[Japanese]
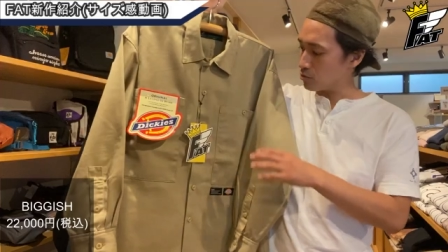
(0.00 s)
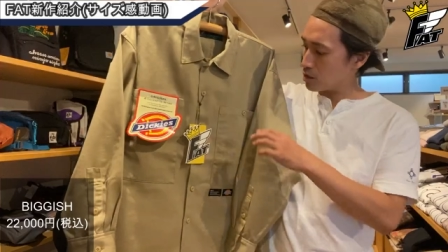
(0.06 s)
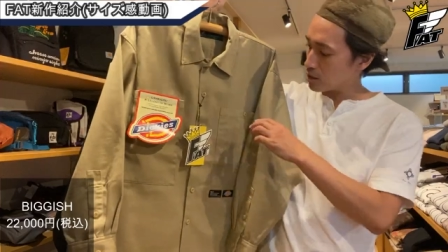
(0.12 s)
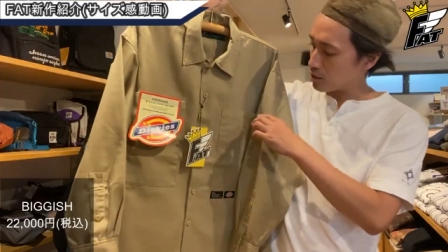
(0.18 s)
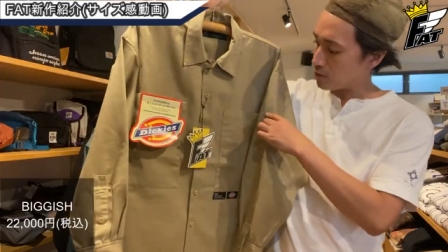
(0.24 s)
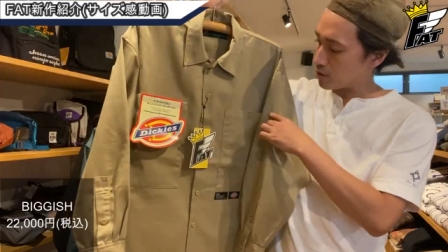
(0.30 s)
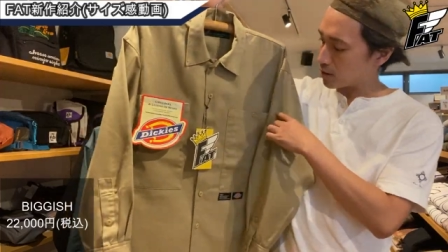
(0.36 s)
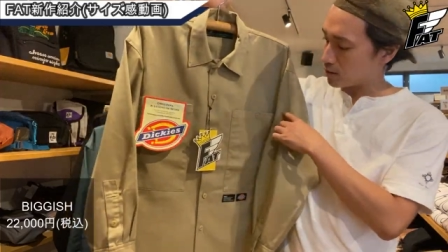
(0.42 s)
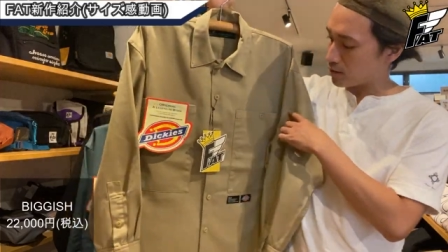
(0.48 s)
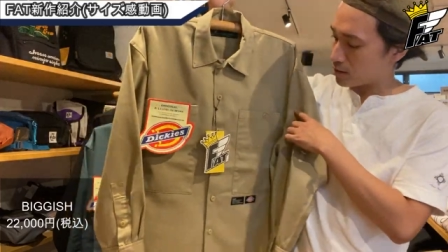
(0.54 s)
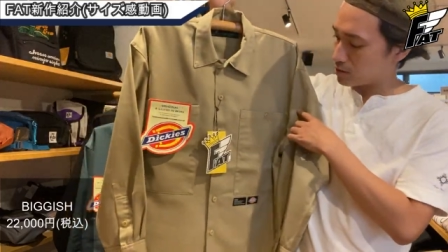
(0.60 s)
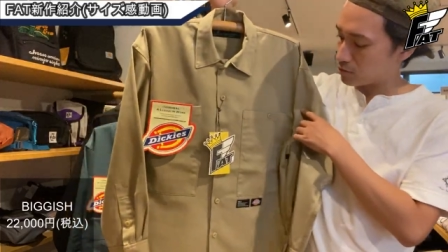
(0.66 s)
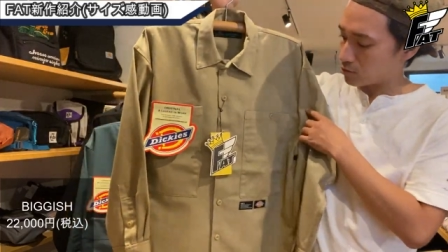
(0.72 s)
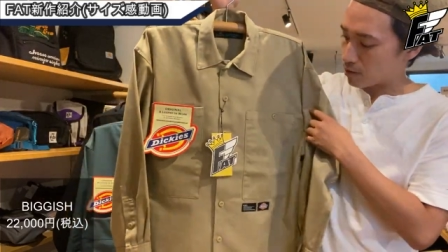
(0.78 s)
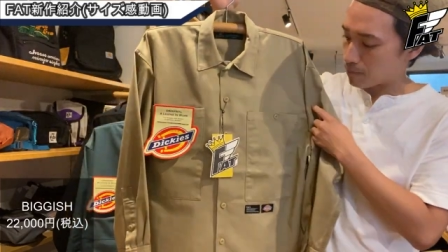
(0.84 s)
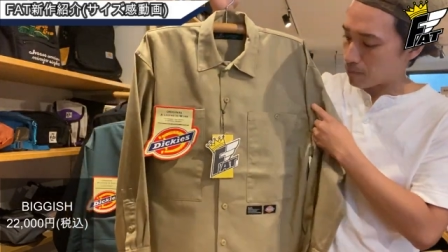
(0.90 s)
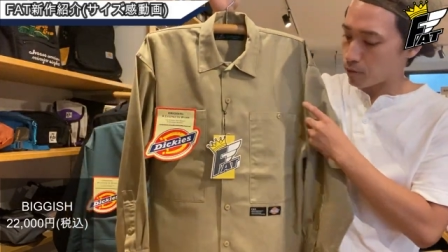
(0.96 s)
様が変わってい
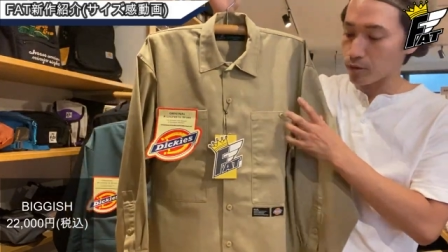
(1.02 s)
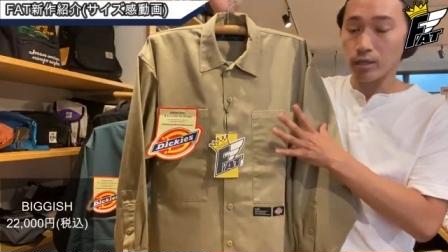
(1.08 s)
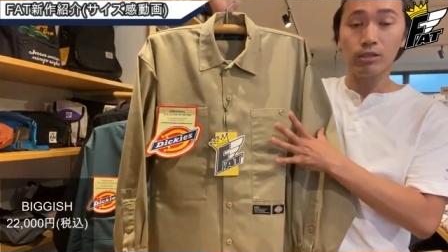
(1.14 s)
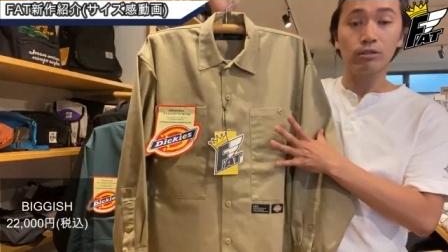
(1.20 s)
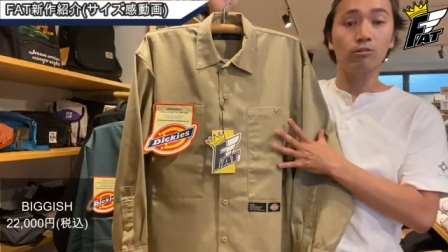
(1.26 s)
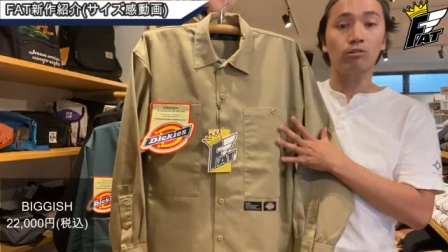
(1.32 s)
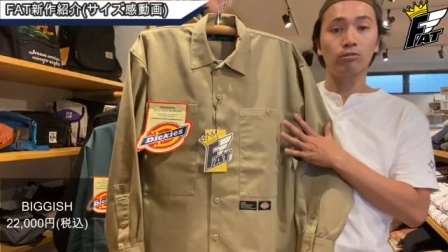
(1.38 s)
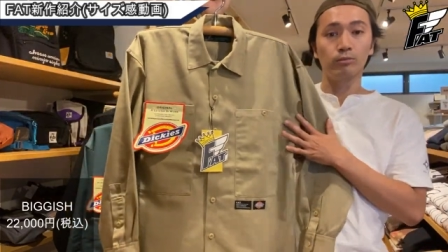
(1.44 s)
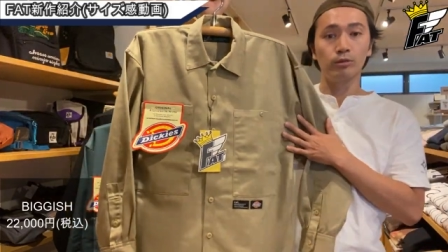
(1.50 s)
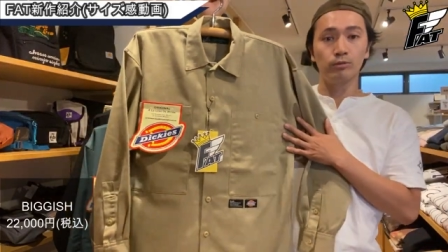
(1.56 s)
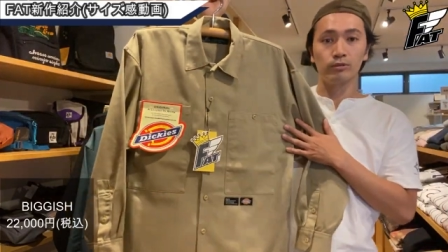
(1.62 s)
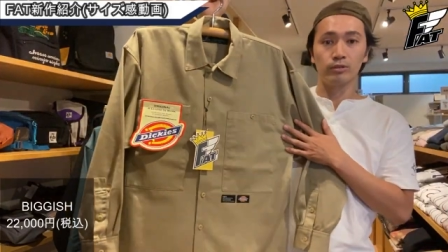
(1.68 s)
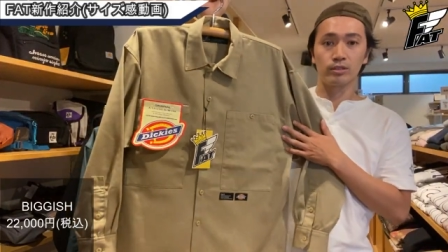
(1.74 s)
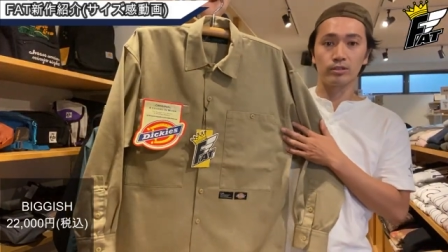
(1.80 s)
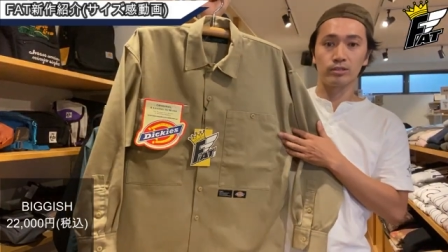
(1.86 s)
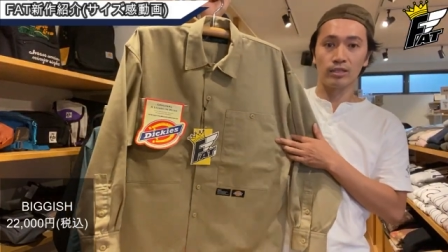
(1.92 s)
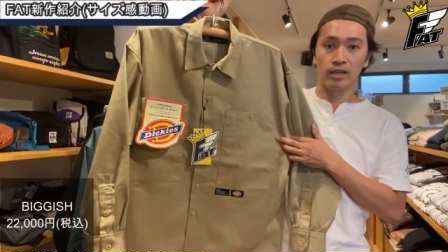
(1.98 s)
るのはポケットの部
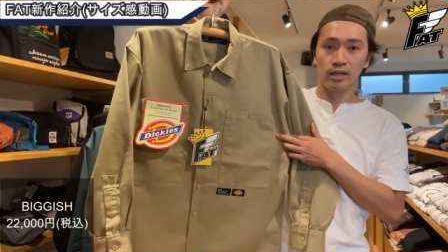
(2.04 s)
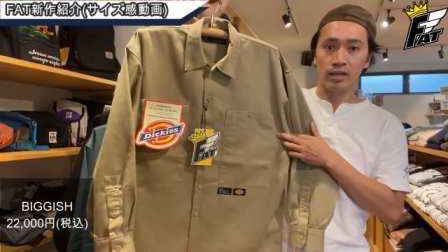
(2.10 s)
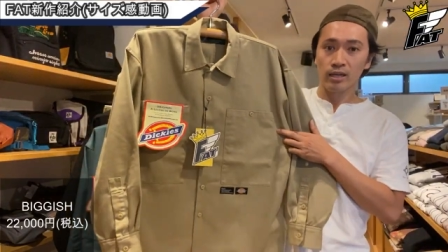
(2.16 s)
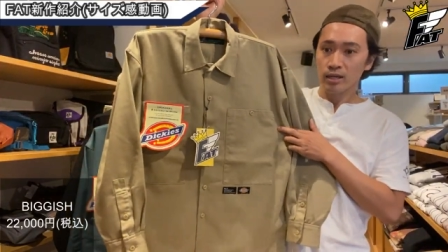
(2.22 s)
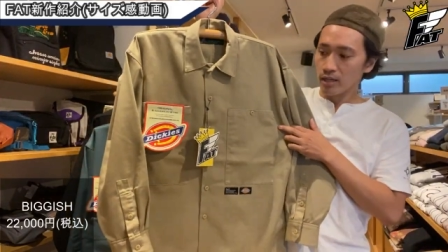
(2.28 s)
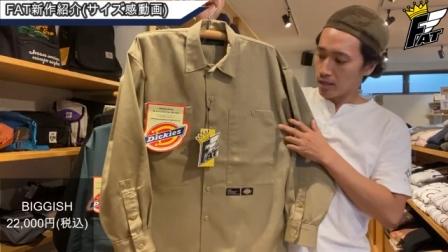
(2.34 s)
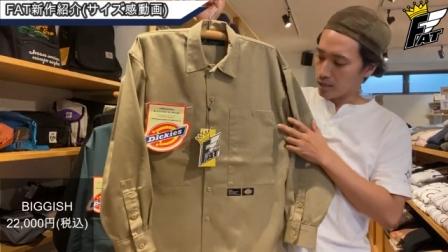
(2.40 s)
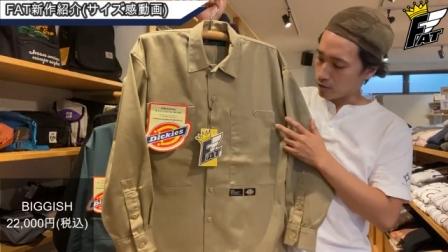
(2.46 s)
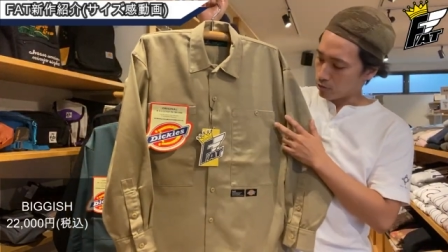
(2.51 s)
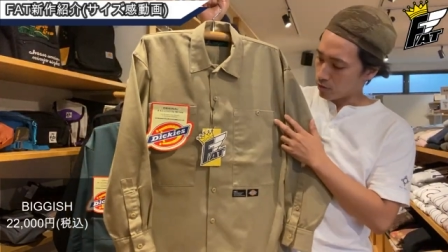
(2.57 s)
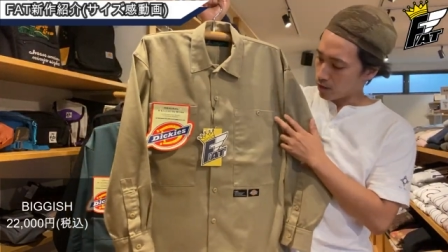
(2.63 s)
分ですね。え